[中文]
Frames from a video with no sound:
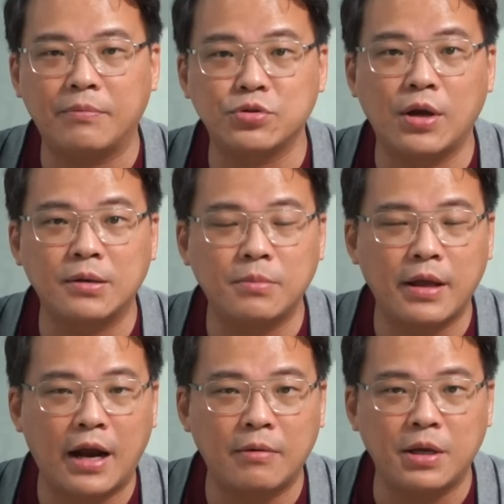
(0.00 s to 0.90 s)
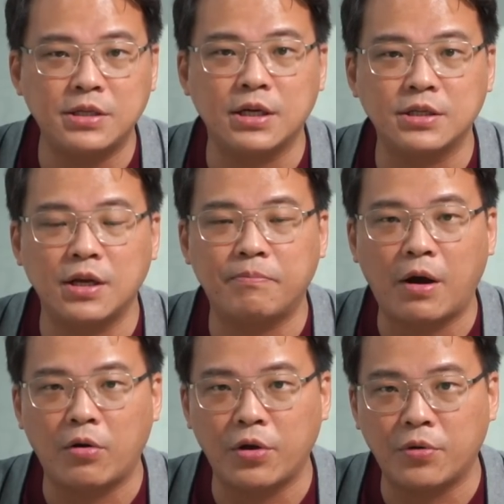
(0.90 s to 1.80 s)
不算那么样的明显，而且
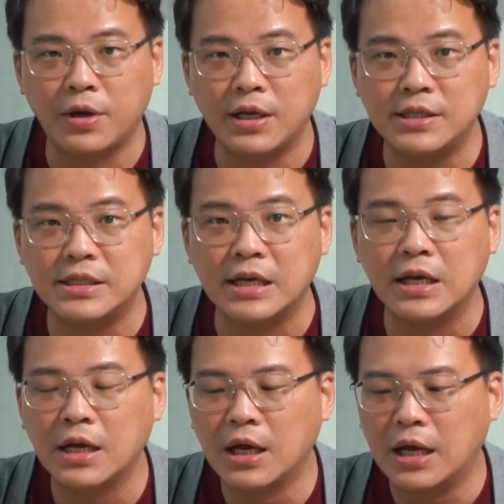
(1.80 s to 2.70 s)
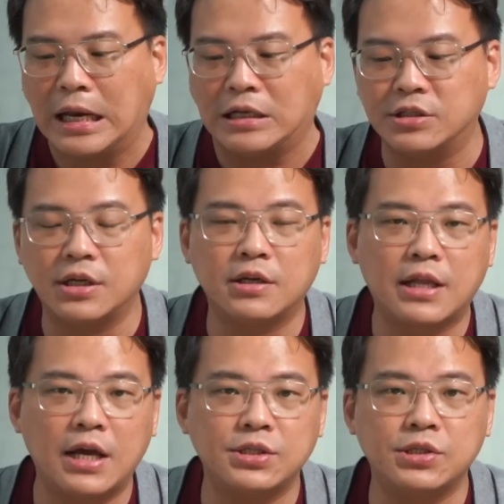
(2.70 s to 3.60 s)
保留了一些领先的
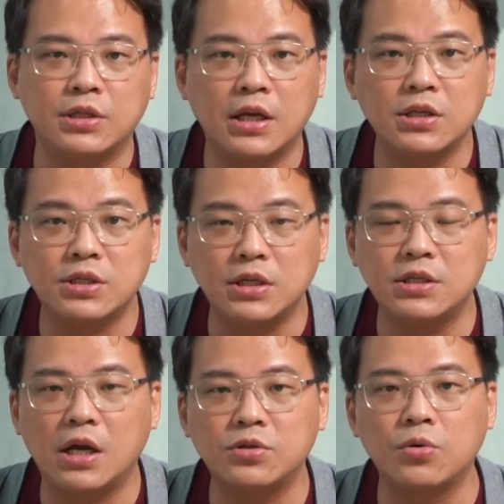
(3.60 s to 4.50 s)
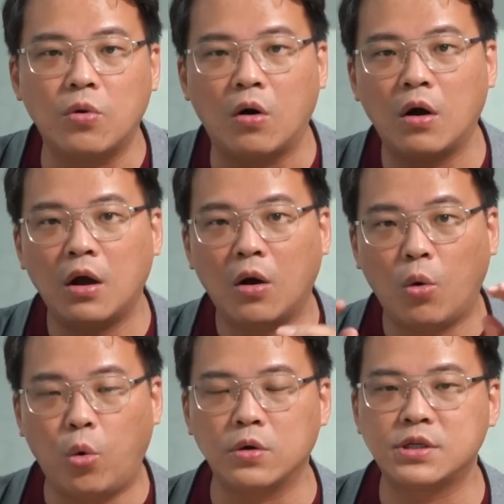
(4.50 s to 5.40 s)
态势。但实际上，如果
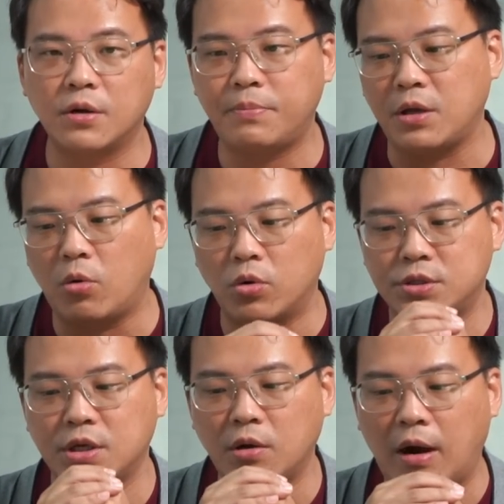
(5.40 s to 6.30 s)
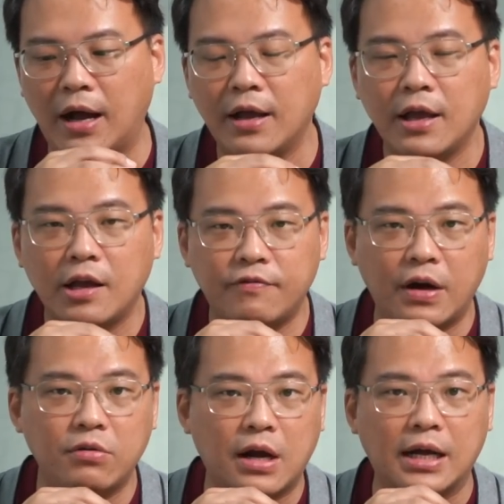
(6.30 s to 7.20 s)
货车比货车的话 v
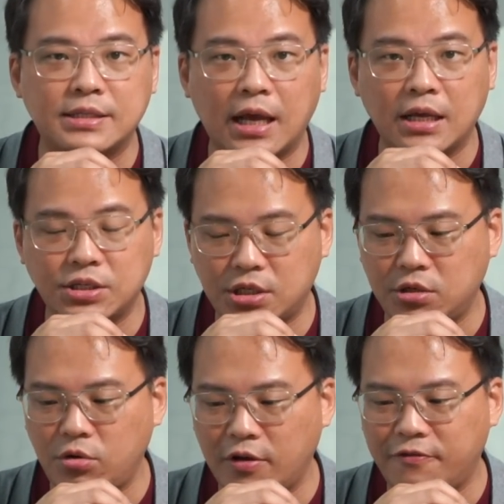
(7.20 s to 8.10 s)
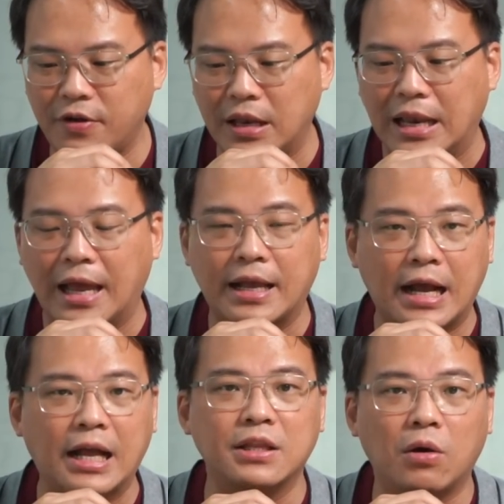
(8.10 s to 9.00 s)
e r i c a 在十一月份来
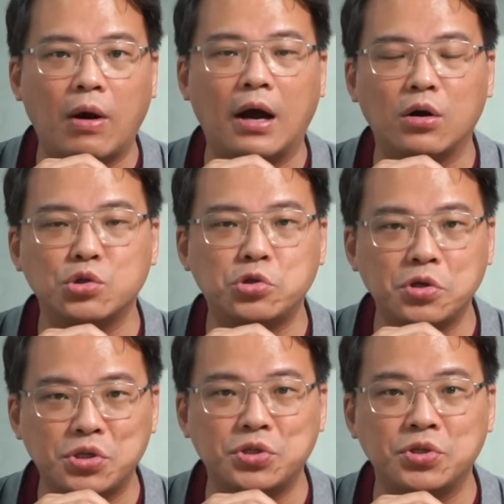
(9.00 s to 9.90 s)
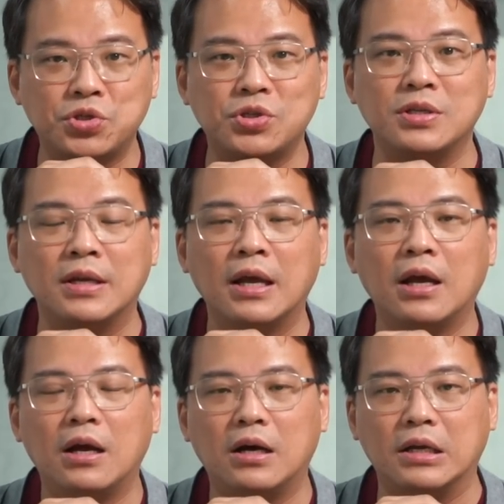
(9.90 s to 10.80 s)
看的话，哦，确实是
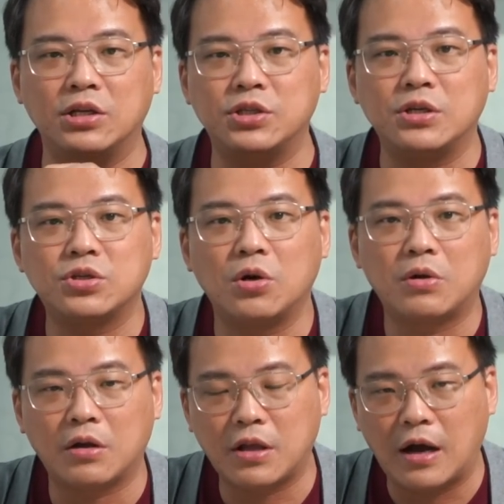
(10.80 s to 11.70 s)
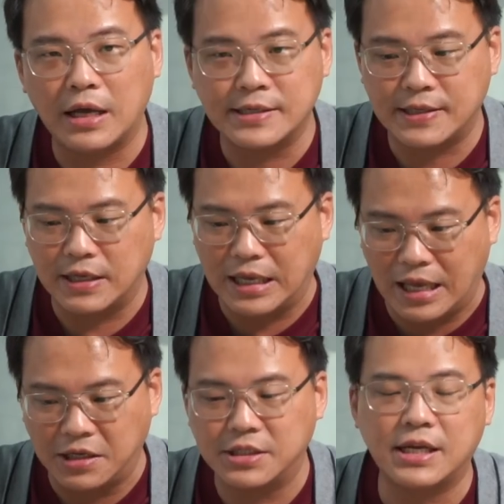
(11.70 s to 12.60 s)
呃已经受到 Town S 的
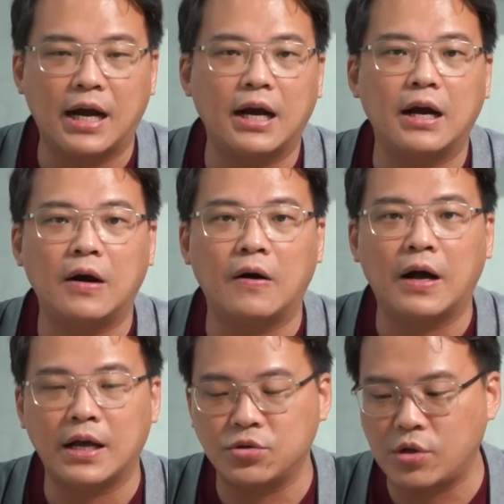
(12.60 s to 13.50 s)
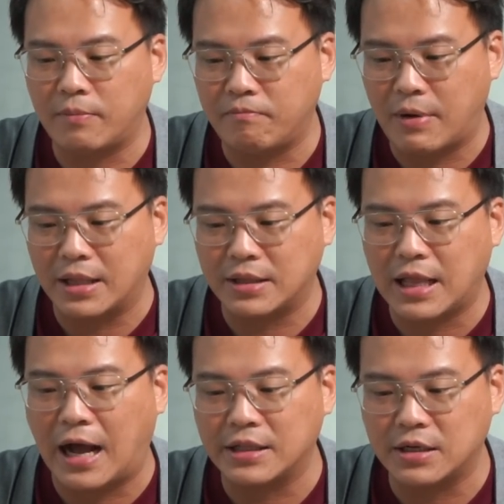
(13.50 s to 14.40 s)
影响，哦，还算蛮
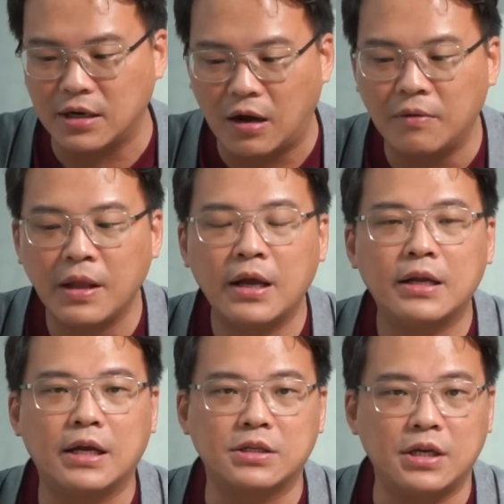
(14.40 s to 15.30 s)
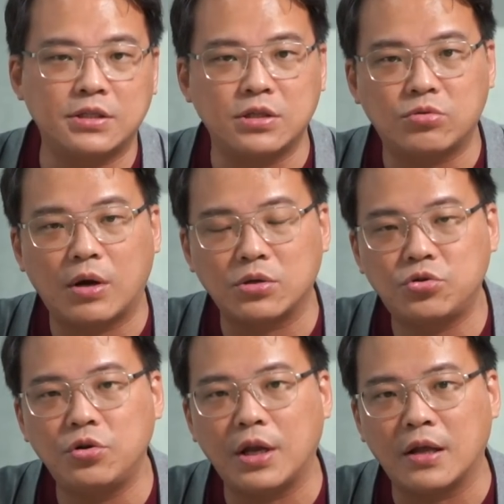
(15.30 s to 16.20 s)
大的了。那也只做到
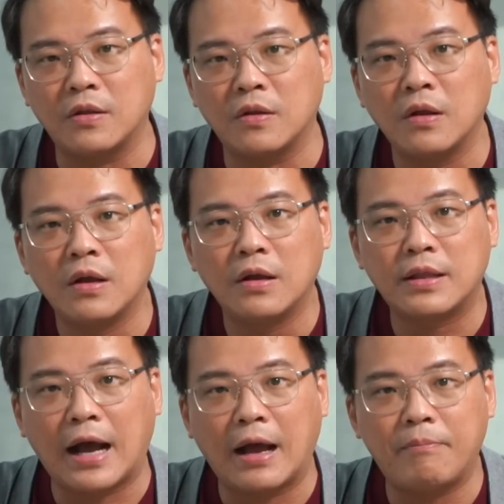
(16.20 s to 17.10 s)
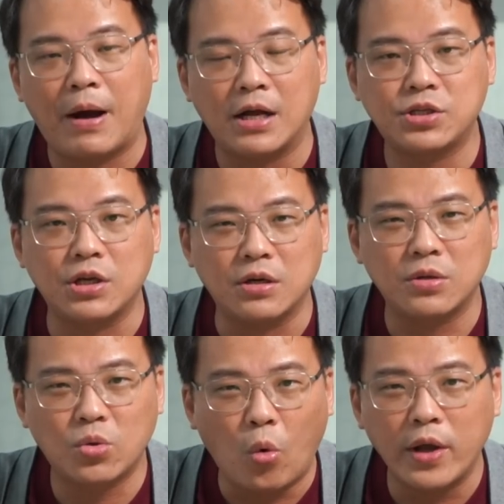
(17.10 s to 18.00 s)
去年大概八
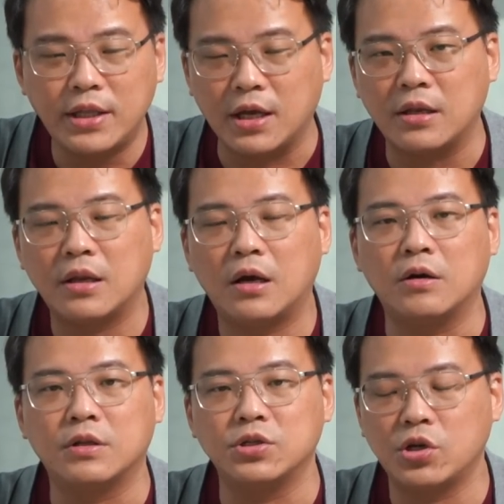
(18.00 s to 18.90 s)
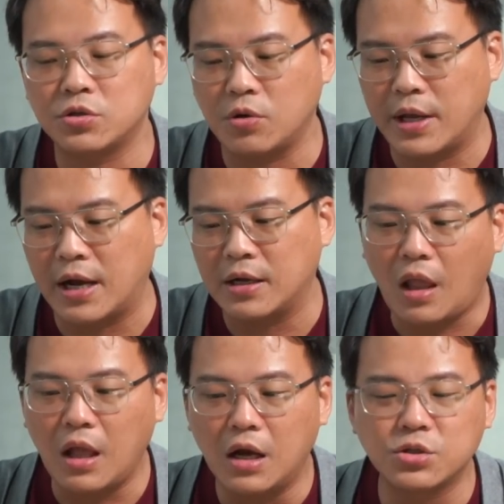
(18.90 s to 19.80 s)
成多一点啊的销售量。
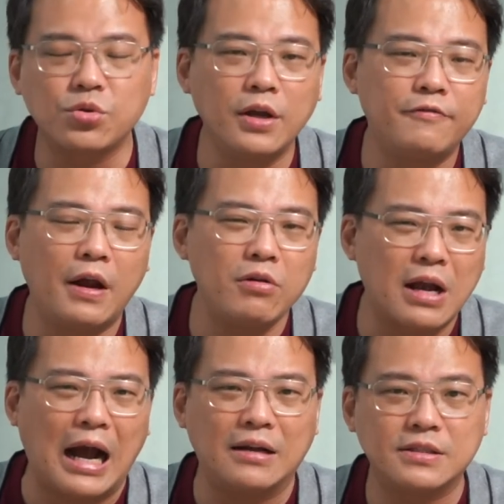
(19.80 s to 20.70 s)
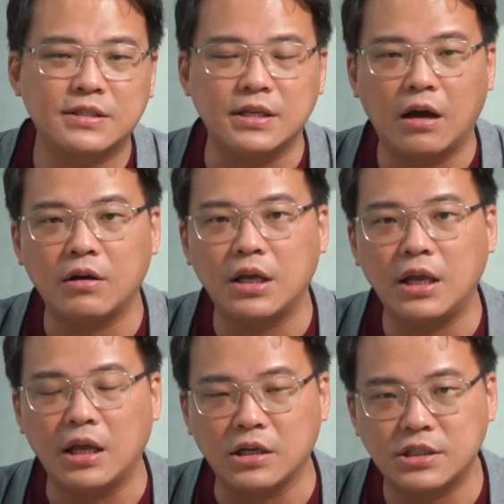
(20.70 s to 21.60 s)
呃，所以 Valuca 只要
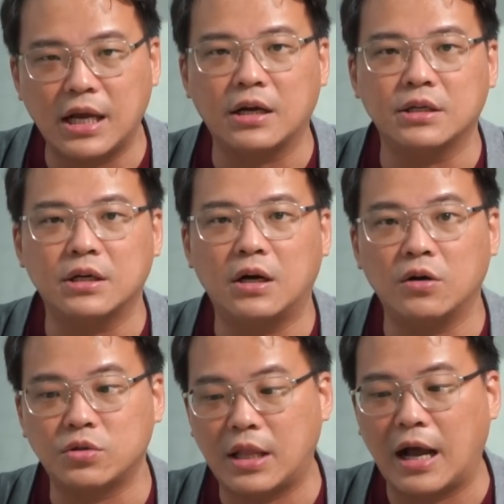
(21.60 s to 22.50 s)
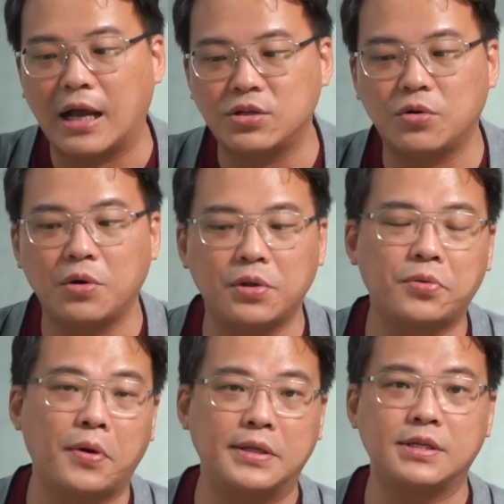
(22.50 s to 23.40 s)
一影响了啊，大概就会
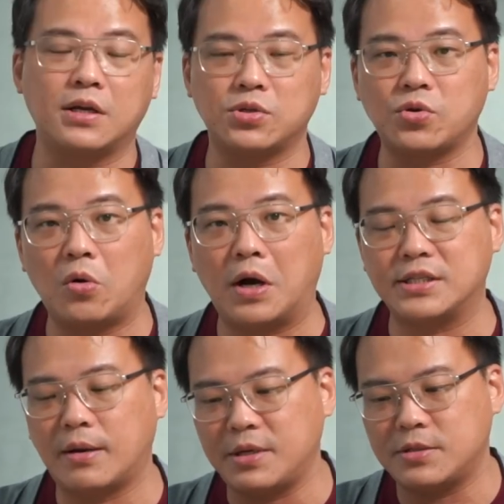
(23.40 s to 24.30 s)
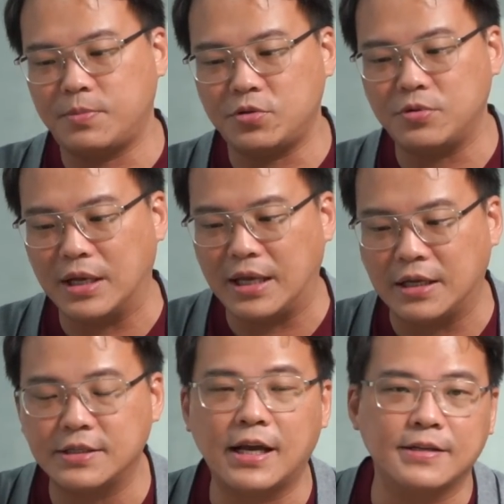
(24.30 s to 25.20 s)
对整个中华加密市必须的
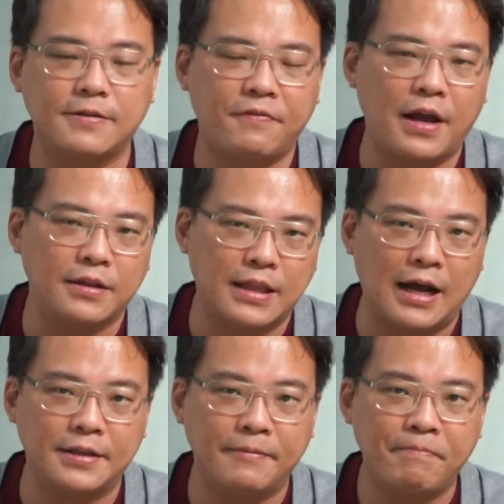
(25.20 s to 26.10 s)
影响是非常大的。